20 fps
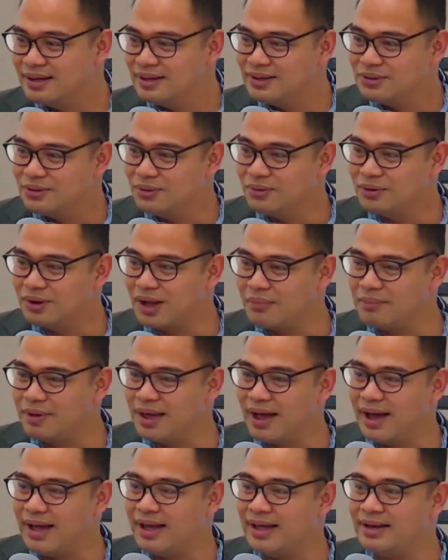nung kami
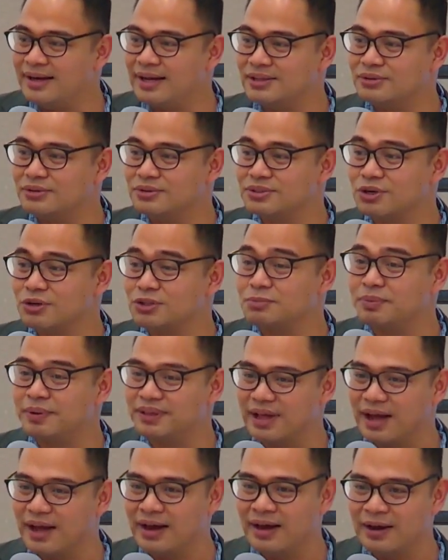ay nandun sa
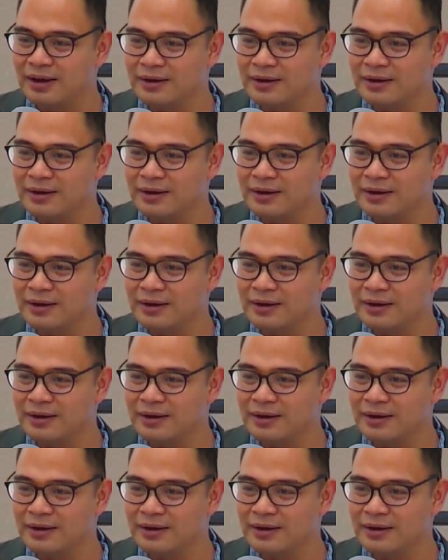ospital.